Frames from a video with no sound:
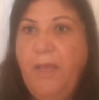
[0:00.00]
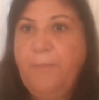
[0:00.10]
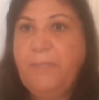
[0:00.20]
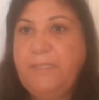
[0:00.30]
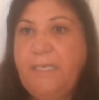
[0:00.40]

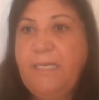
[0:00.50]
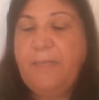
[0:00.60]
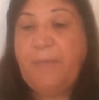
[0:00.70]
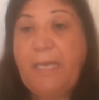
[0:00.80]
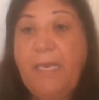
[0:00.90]
بس انا
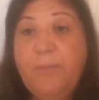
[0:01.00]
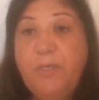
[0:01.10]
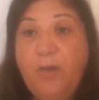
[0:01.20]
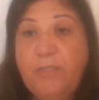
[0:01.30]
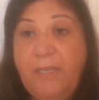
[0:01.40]
اللي بتكلم
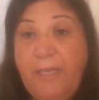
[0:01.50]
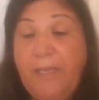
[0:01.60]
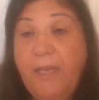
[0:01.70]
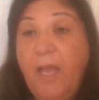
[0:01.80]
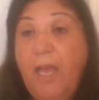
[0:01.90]
النهارده
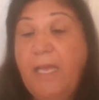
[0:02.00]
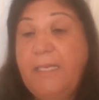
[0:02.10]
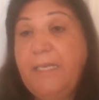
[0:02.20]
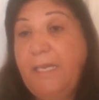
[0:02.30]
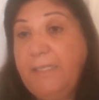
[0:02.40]
ايه
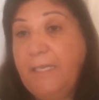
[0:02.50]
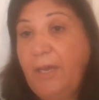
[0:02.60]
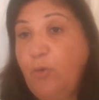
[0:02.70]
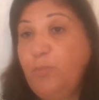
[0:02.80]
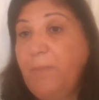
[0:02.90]
ان احنا
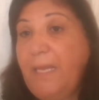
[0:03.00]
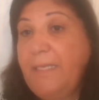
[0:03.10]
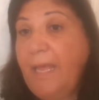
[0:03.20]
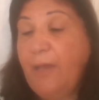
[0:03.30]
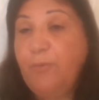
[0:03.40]
ناخد
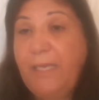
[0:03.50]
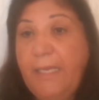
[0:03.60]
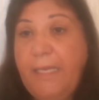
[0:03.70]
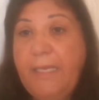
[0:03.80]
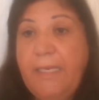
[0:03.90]
بالنا قوي
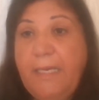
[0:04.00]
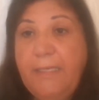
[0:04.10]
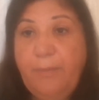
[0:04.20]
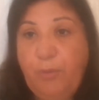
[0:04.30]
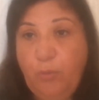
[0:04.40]
ايه اللي
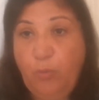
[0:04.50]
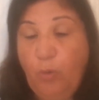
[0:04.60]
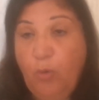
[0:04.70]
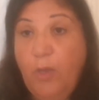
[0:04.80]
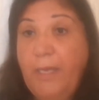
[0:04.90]
احنا
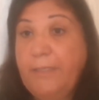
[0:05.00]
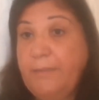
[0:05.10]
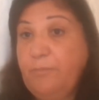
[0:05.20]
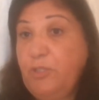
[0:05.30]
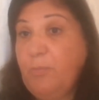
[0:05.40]
بنقوله
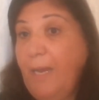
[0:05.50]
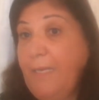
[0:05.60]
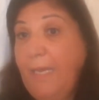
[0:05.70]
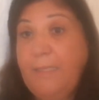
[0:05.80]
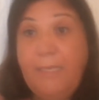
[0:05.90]
مش
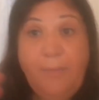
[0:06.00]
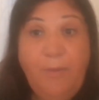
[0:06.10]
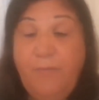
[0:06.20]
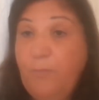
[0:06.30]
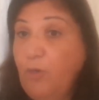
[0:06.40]
معناها ان
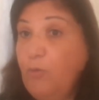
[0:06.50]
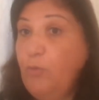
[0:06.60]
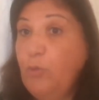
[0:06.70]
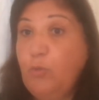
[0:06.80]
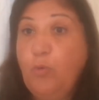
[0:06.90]
انا بفهم
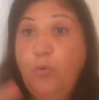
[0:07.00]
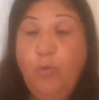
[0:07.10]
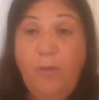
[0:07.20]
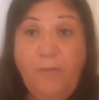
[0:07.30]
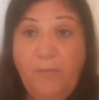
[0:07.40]
قانون الكون
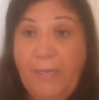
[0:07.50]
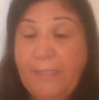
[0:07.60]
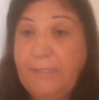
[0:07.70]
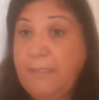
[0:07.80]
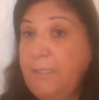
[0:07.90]
وبفهم في
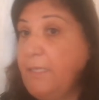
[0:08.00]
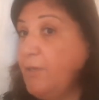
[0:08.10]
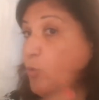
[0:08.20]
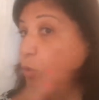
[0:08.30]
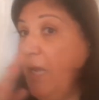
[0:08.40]
حاجات كتير ان
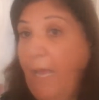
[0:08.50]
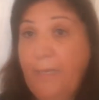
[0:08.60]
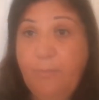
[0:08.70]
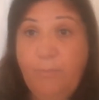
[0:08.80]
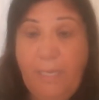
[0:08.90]
انا كل
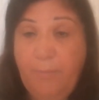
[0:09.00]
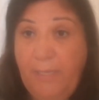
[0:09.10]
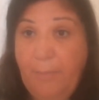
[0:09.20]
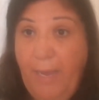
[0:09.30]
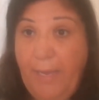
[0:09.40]
حاجه
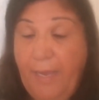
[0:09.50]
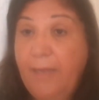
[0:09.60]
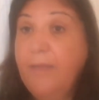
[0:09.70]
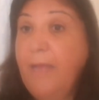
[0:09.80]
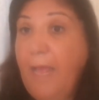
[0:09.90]
100% معايا
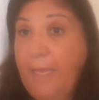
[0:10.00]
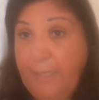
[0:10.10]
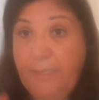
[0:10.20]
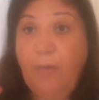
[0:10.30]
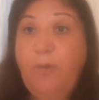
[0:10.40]

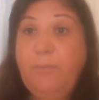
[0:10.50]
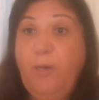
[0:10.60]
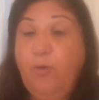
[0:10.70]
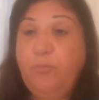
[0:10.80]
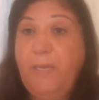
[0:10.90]
اكيد اوقات
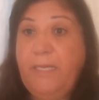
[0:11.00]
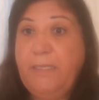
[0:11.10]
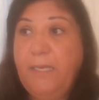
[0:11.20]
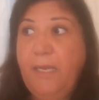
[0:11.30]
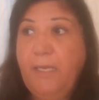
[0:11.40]
باخد بالي
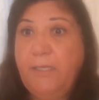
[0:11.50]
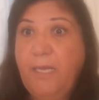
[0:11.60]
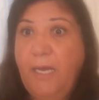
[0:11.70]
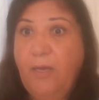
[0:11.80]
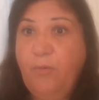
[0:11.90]
ان انا ايه
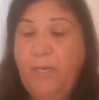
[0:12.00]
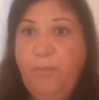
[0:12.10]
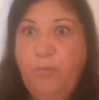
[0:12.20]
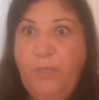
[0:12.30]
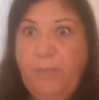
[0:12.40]
ده وانا
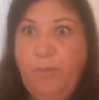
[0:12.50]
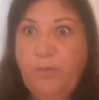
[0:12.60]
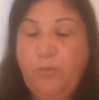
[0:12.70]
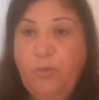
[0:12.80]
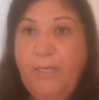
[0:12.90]
بقول ايه
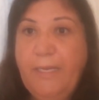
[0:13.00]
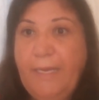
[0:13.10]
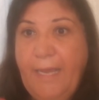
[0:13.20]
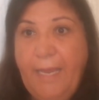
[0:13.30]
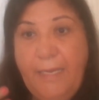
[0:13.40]
برضو
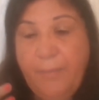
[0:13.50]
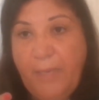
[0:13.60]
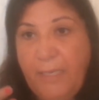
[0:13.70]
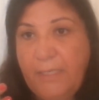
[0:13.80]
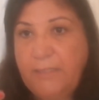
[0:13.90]
خلي
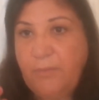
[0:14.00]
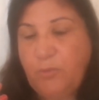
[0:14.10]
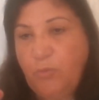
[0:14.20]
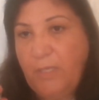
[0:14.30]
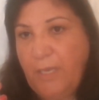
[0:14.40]
بالك انت
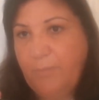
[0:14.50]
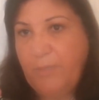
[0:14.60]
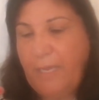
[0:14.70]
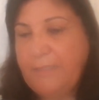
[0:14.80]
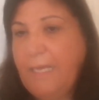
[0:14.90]
بتقولي هي
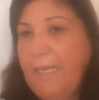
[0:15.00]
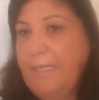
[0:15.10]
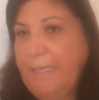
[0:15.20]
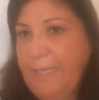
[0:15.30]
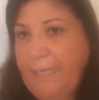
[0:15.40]
ميرات
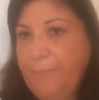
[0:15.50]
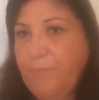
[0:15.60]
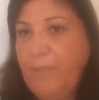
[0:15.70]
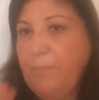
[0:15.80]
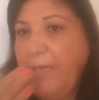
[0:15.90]

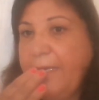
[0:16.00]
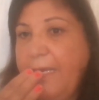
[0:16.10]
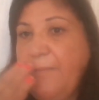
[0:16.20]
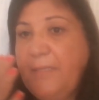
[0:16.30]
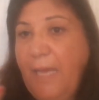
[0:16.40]
ليه ما
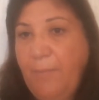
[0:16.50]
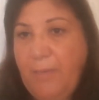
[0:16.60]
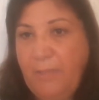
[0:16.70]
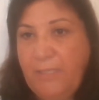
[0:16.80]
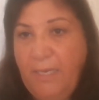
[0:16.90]
الكلمات
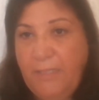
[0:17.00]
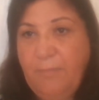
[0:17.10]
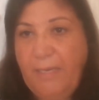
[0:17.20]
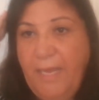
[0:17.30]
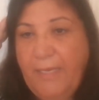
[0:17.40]
عبال ما طلعت
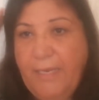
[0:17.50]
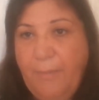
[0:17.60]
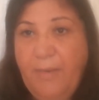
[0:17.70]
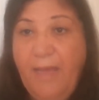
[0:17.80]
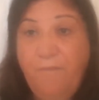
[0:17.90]
معناها كان
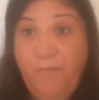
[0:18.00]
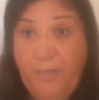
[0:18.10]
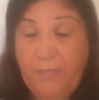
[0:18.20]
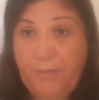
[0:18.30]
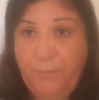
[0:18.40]
قبلها
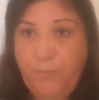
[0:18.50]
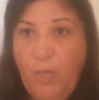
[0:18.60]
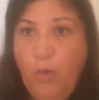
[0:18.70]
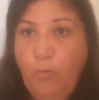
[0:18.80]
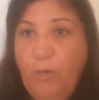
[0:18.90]
فكر
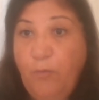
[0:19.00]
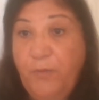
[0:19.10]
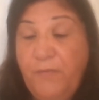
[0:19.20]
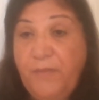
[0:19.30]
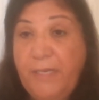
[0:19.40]
ولو
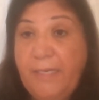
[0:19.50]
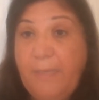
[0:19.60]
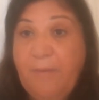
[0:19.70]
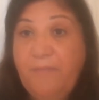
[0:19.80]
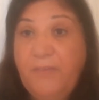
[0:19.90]
في فكر
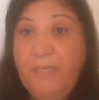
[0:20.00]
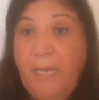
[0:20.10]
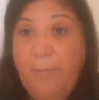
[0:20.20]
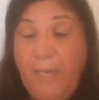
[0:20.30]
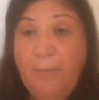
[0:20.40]
يبقى في
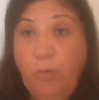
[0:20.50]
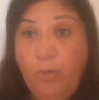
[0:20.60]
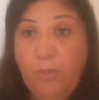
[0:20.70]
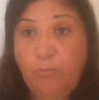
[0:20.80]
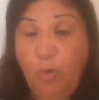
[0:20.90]
كمان
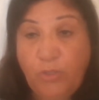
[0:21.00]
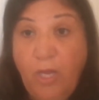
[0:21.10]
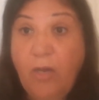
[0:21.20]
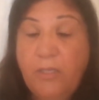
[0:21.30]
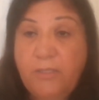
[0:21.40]

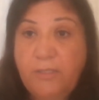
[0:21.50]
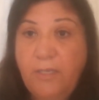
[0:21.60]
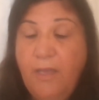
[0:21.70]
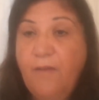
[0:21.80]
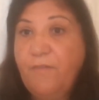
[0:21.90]
معتقد
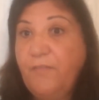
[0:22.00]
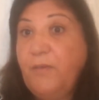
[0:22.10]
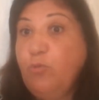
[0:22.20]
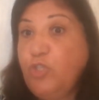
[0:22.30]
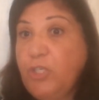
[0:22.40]

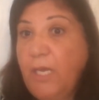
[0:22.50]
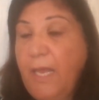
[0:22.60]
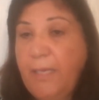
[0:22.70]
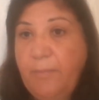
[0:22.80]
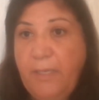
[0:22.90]
ففي
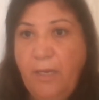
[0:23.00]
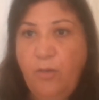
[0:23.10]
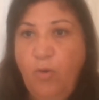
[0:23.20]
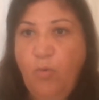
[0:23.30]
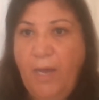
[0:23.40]
مشكله كبيره
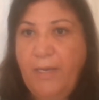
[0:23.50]
جوه انا